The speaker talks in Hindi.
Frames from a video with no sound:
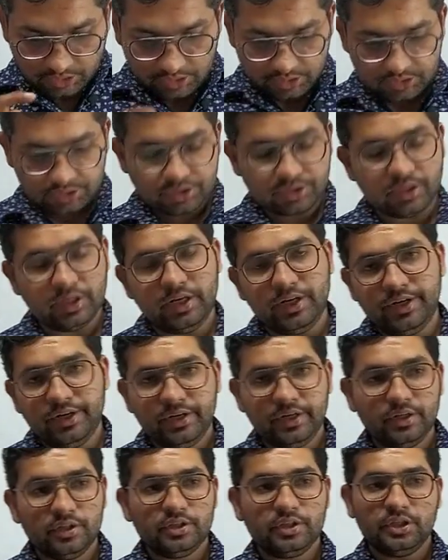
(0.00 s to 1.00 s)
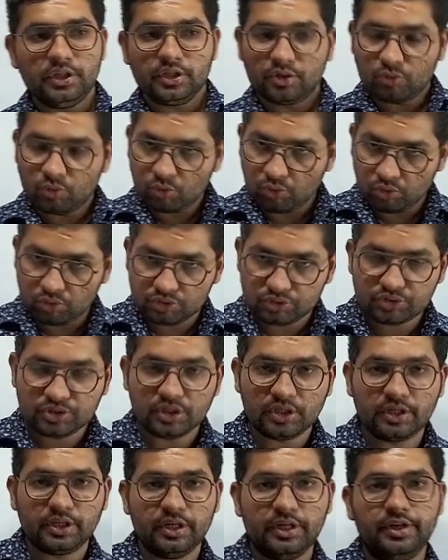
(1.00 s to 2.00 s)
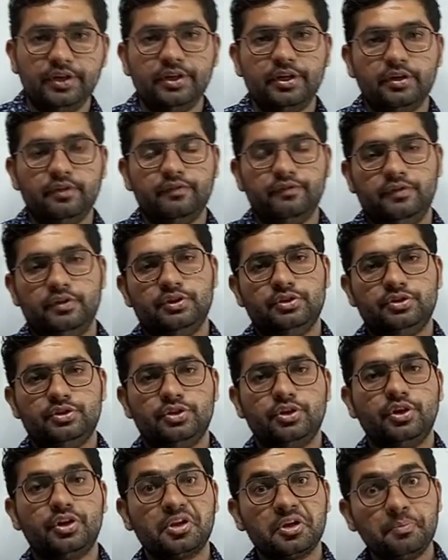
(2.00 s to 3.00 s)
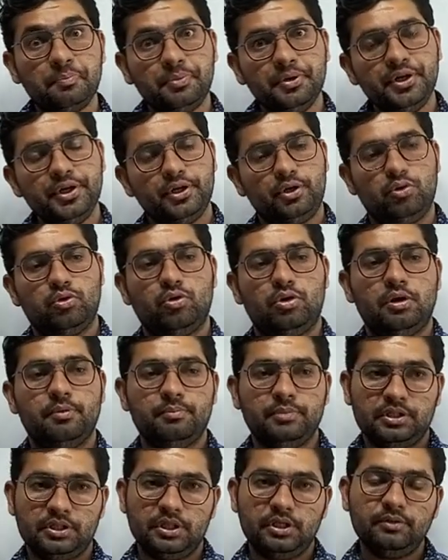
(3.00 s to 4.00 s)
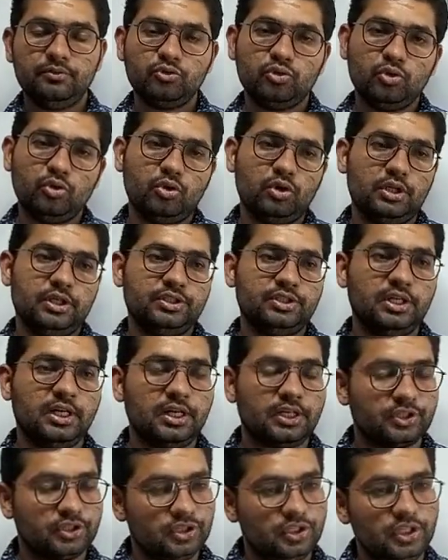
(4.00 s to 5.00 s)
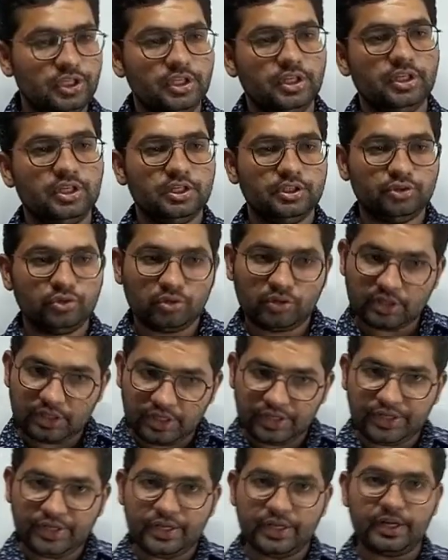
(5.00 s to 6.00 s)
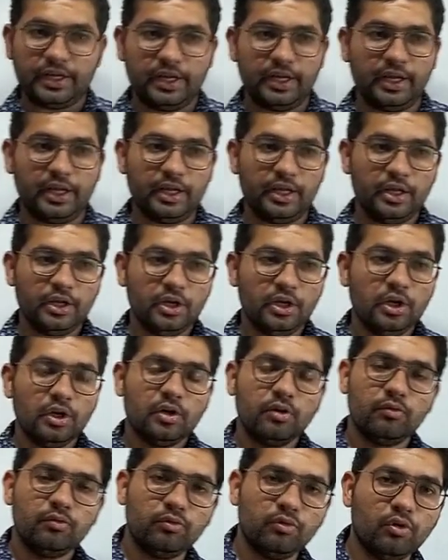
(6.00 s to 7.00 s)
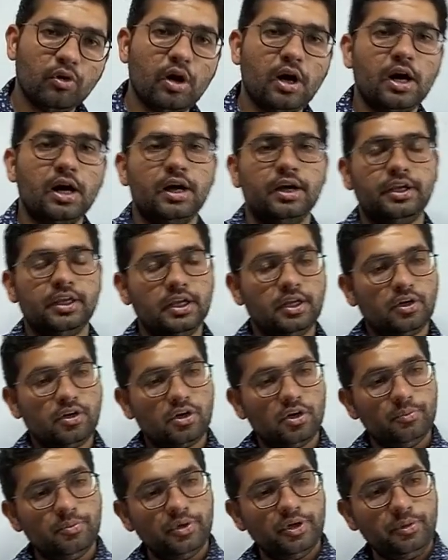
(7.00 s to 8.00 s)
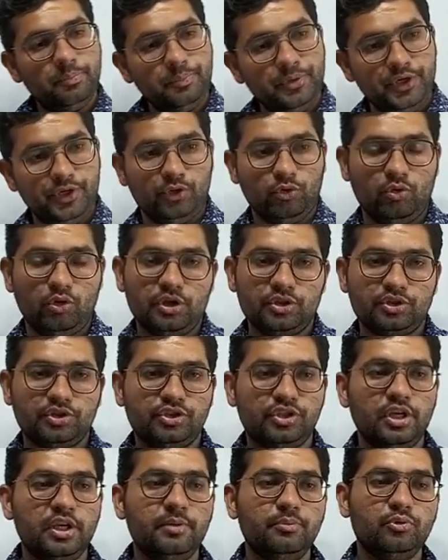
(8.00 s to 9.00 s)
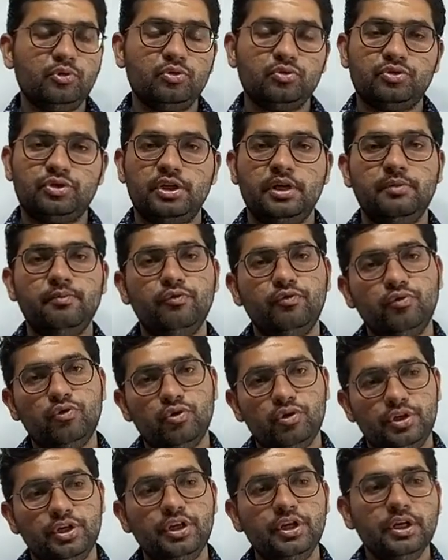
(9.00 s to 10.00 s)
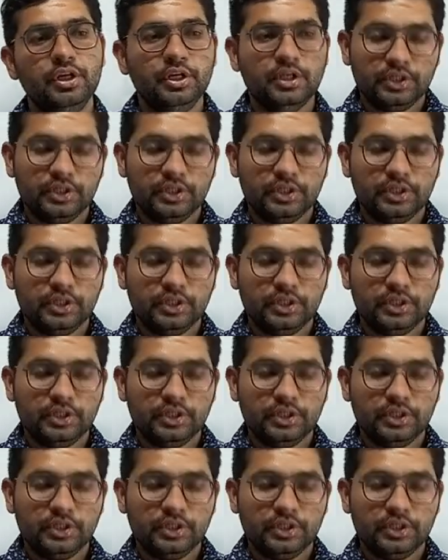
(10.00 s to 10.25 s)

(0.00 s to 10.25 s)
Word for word: किस कैलेंडर कौन सा कैलेंडर वर्ष रिपीट होगा मतलब 2003 का जो कैलेंडर है वो आगे कब रिपीट होगा सेम टू सेम वही